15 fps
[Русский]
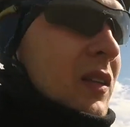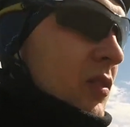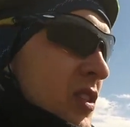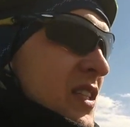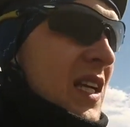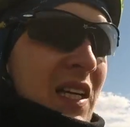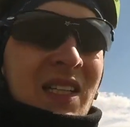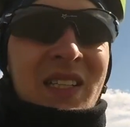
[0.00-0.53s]
это
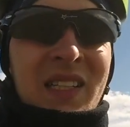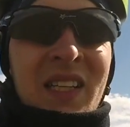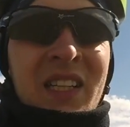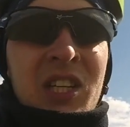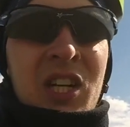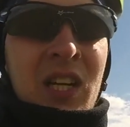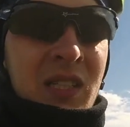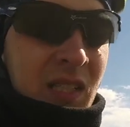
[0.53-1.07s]
дико злит
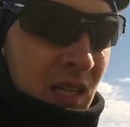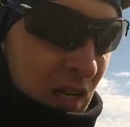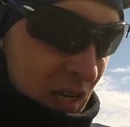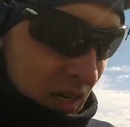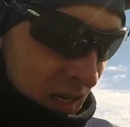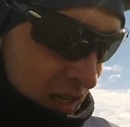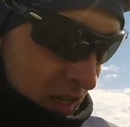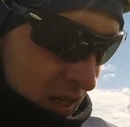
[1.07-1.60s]
сейчас.
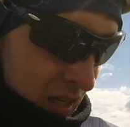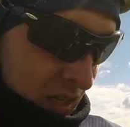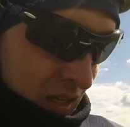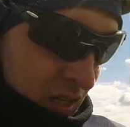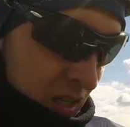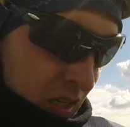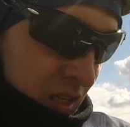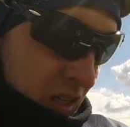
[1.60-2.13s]

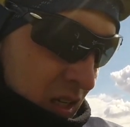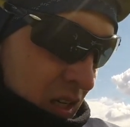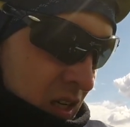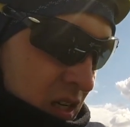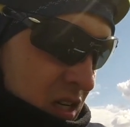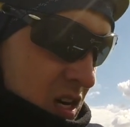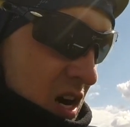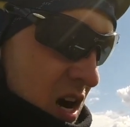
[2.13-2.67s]

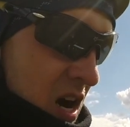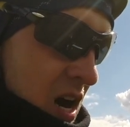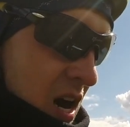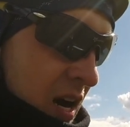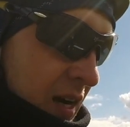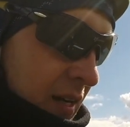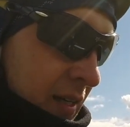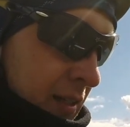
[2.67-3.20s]
Но